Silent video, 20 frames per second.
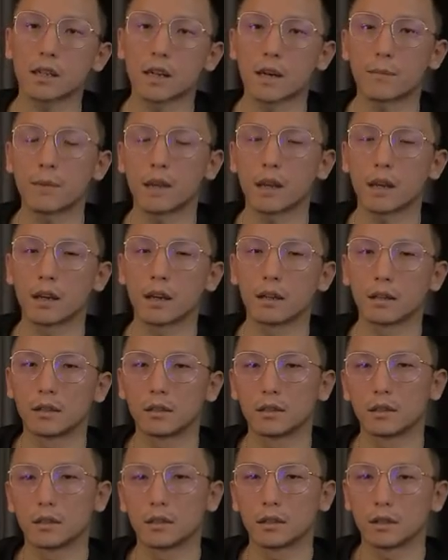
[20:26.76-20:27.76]
作为中
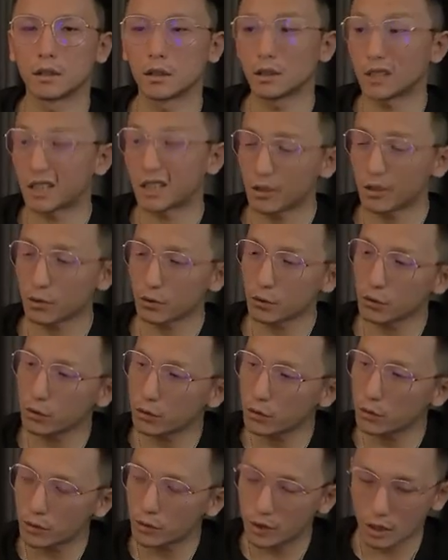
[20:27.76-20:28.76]
层管理者，
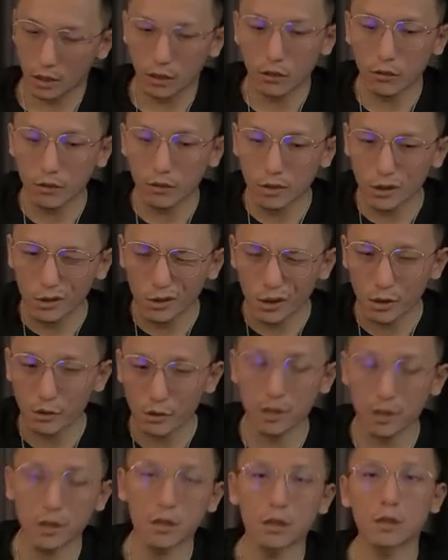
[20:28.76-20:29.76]
你应该在六个关
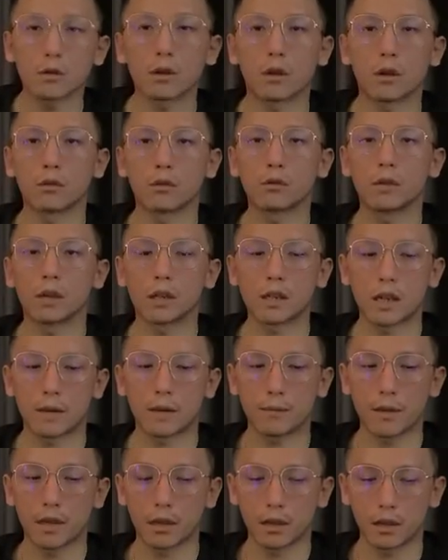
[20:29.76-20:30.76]
键时刻给予他们
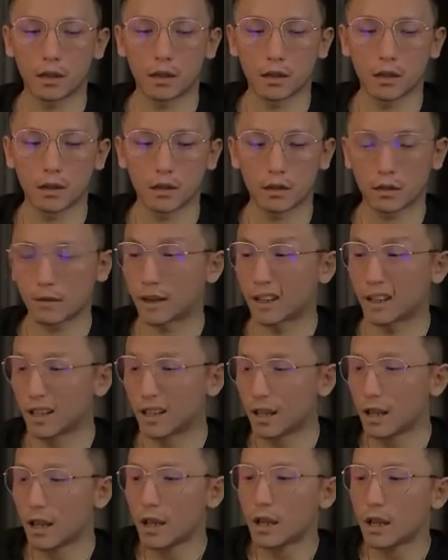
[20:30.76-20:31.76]
帮助。
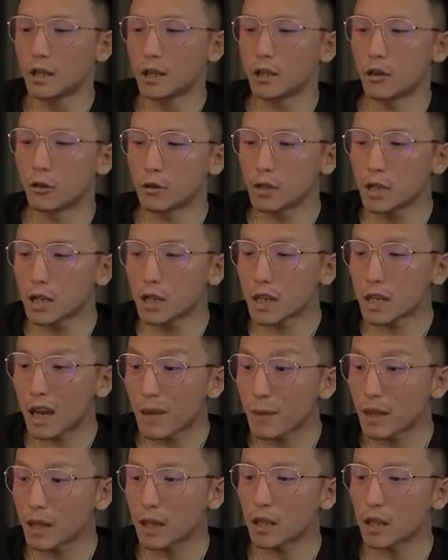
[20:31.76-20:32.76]
时间维度上
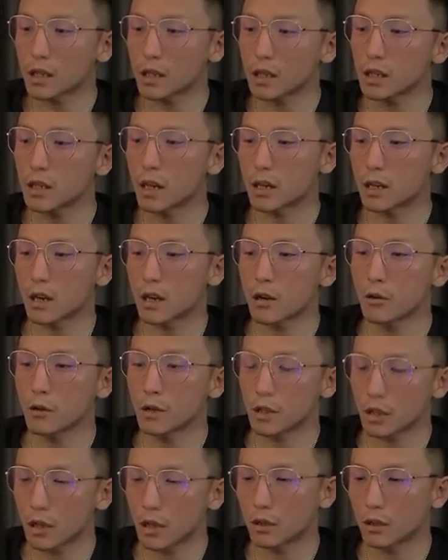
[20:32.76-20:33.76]
有四个，分
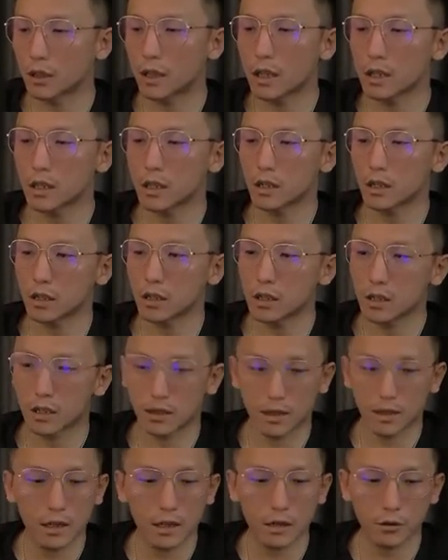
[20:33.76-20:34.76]
别是发 offer
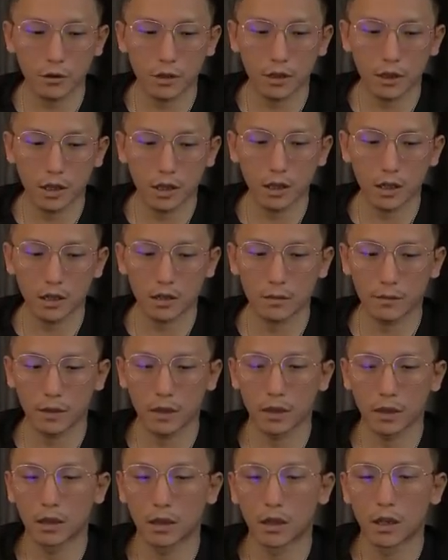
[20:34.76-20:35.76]
之前分配小师
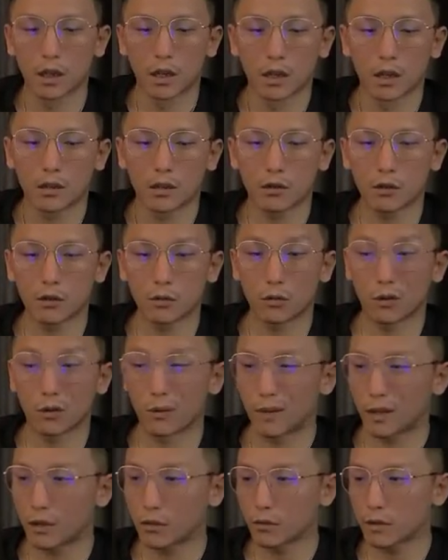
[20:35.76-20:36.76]
傅、第一
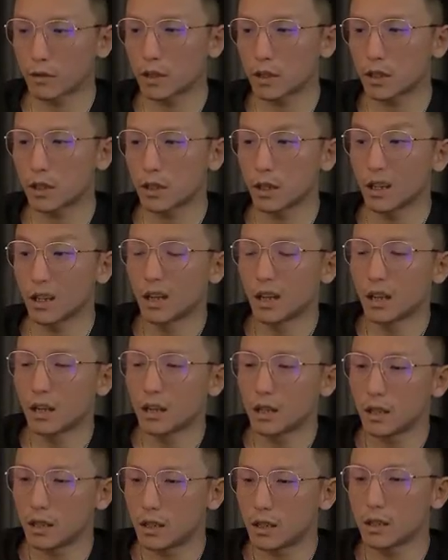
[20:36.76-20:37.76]
天的见面礼、
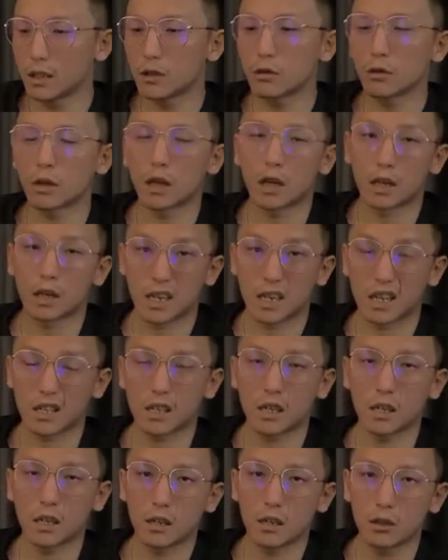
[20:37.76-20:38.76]
第一周的复
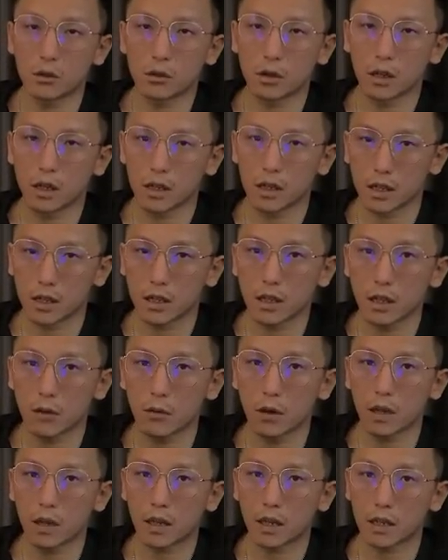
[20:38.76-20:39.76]
盘和
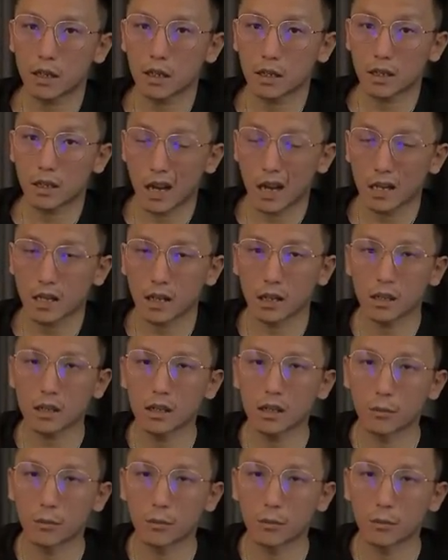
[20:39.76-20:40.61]
第一个月的团建。